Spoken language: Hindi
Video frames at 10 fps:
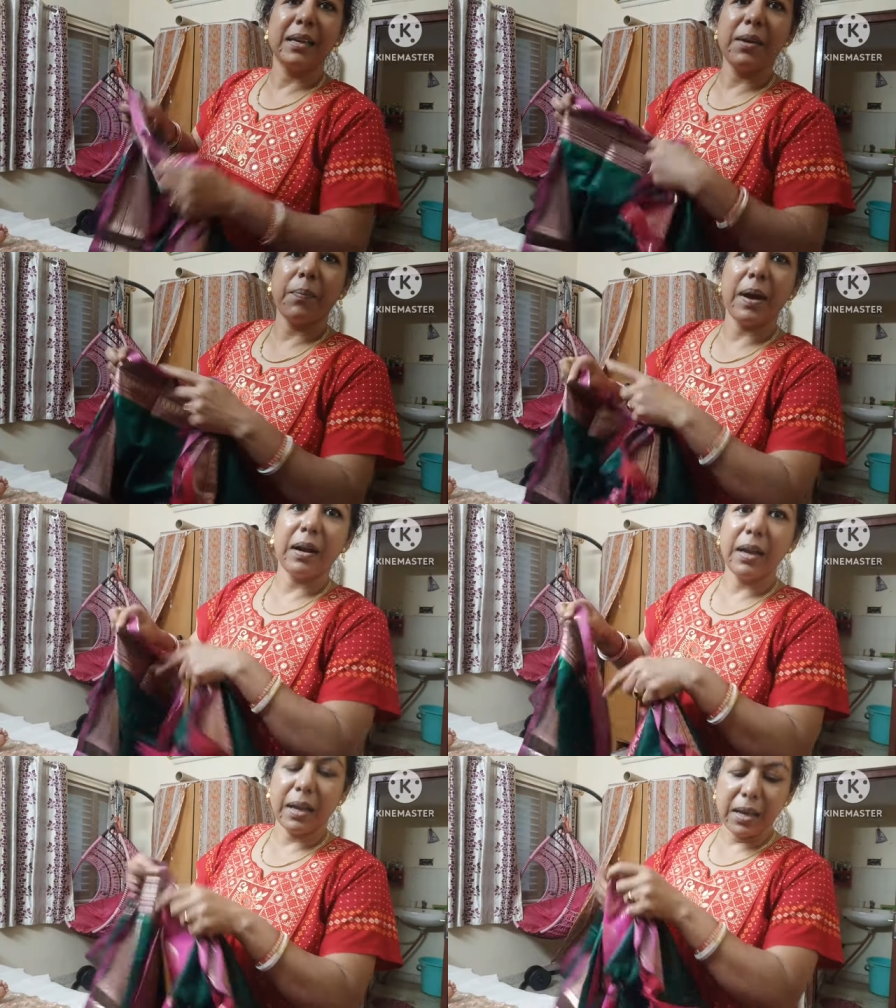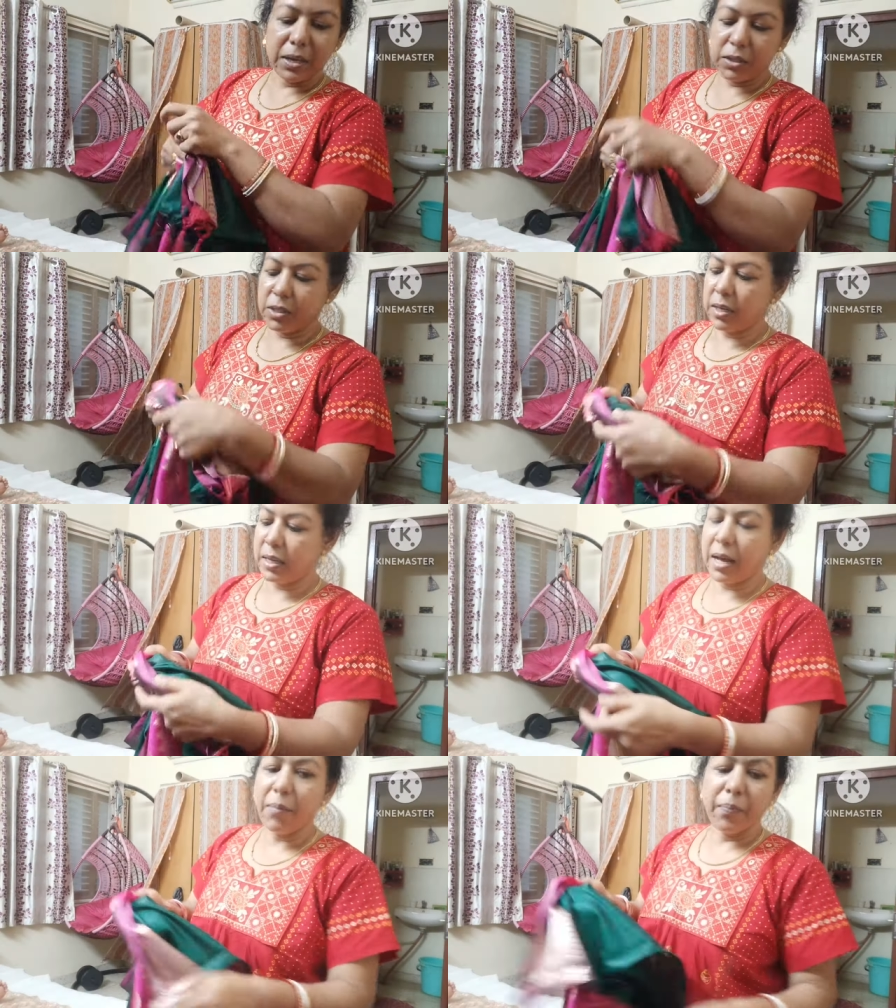ये पाड़ जरी
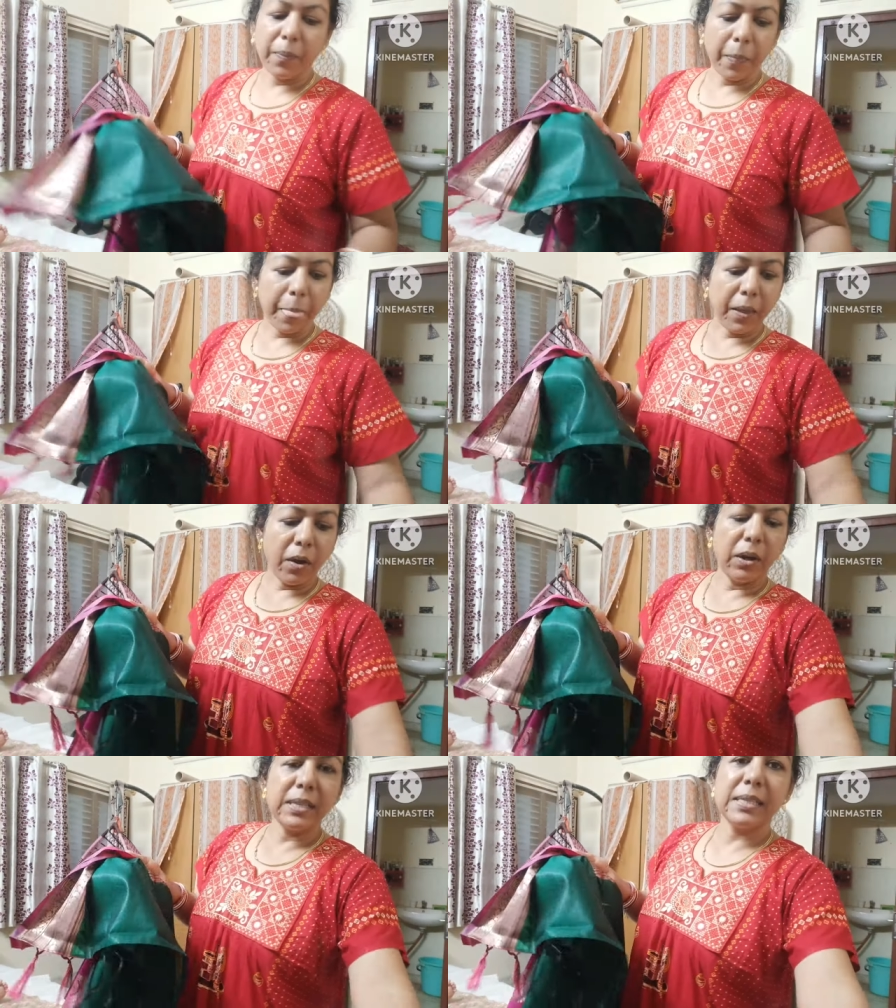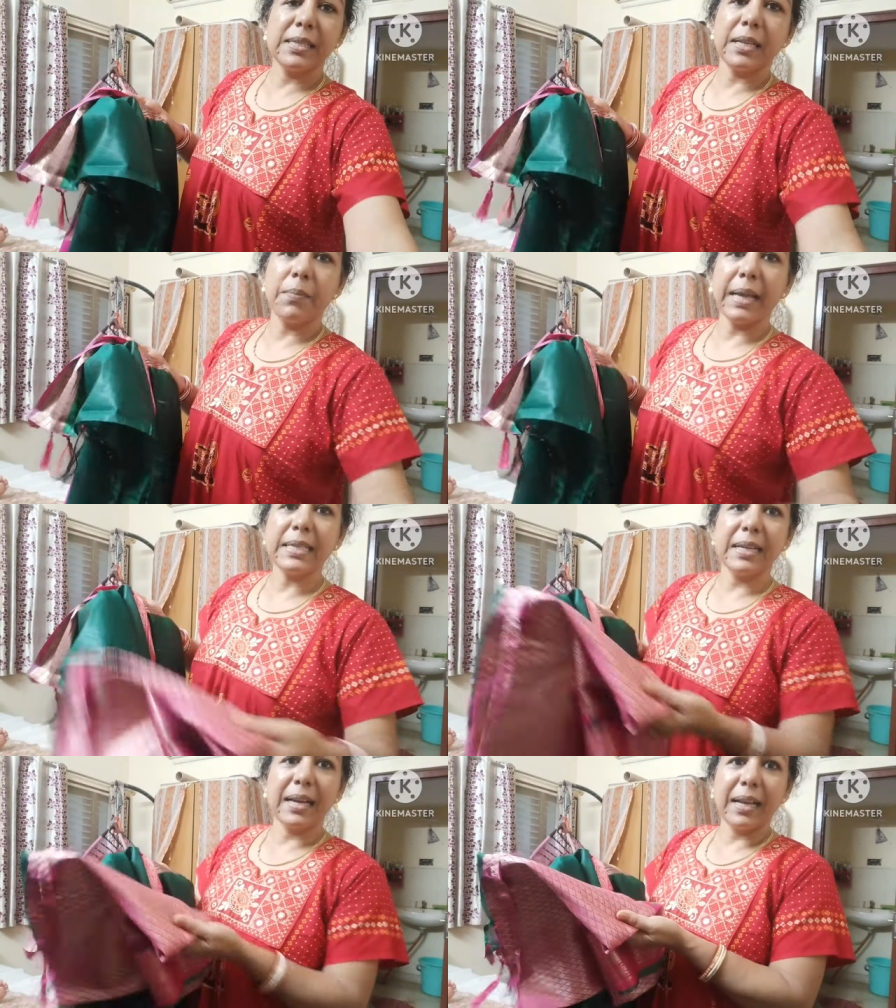का और इसके साथ
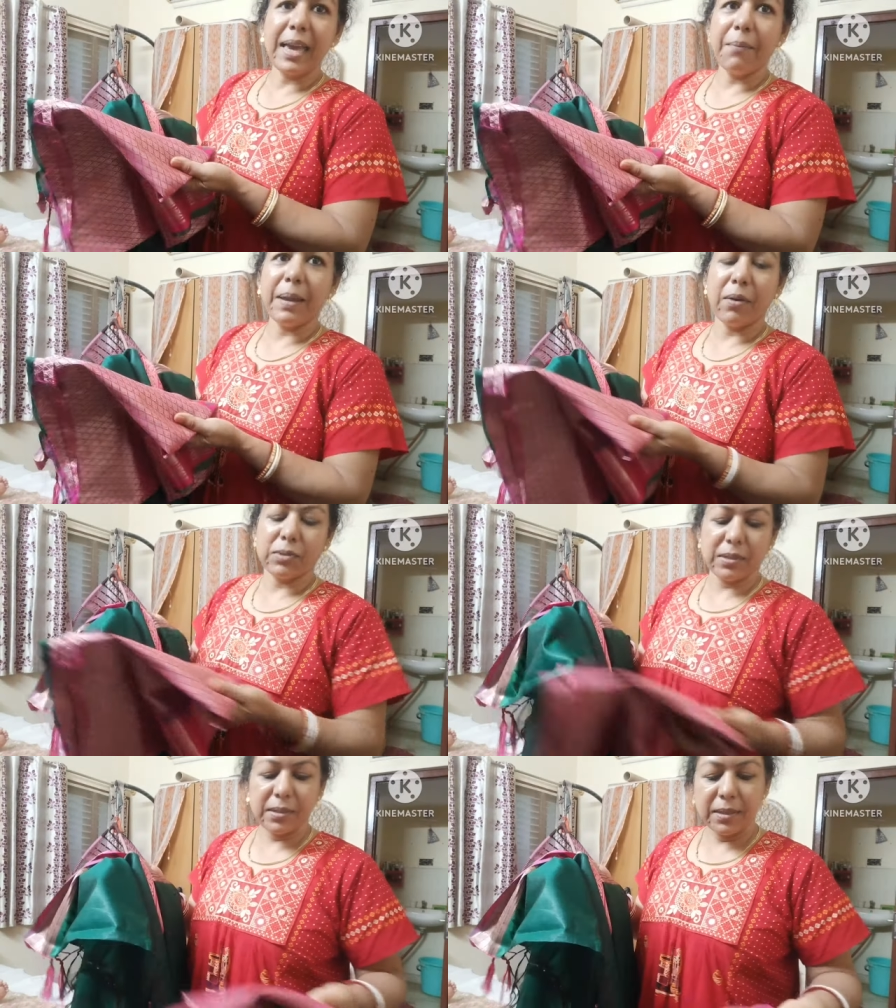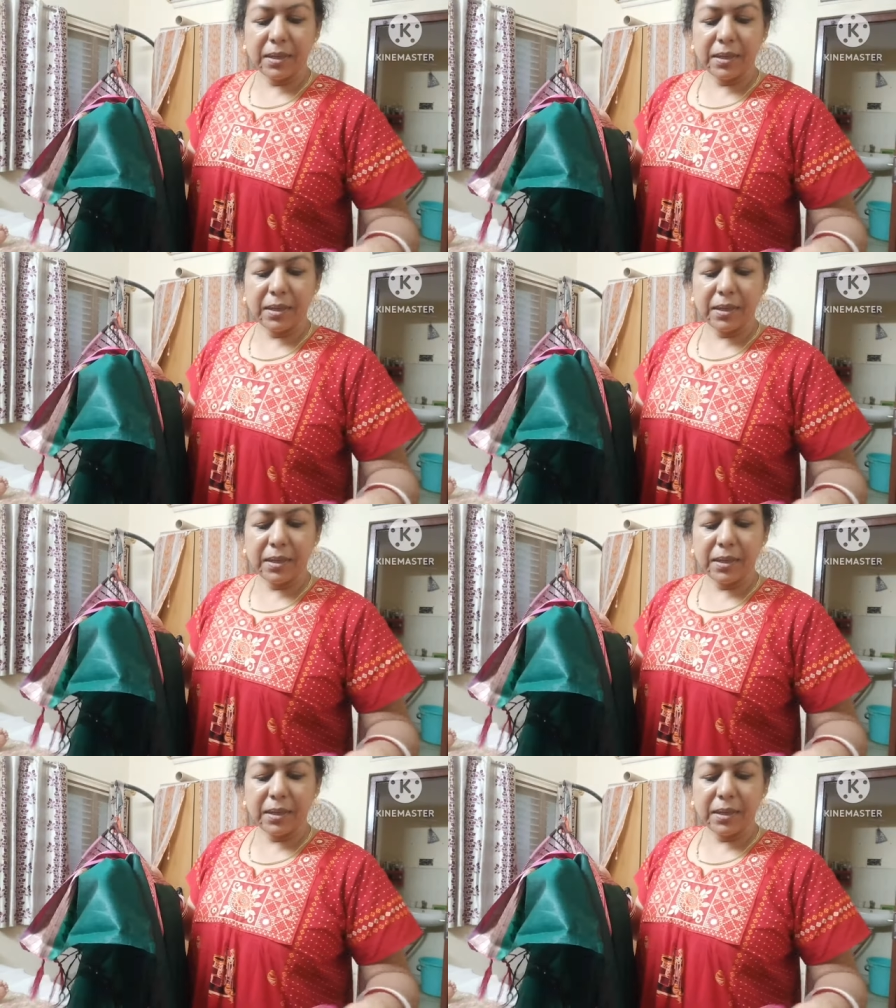मैचिंग करके ब्लाउज